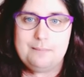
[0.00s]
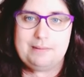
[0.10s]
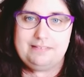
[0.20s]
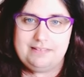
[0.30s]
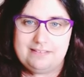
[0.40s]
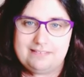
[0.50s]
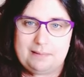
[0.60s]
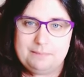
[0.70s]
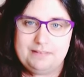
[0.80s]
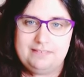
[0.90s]
Man sieht es
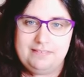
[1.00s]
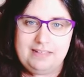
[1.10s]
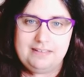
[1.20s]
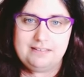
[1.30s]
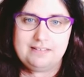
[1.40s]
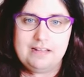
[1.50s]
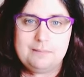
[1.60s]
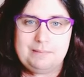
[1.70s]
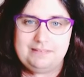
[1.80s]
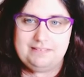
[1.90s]
am Gesicht,
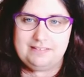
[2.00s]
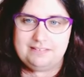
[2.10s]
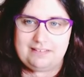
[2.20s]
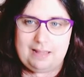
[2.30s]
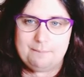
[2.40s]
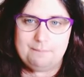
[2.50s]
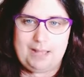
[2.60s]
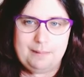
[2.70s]
man sieht es am,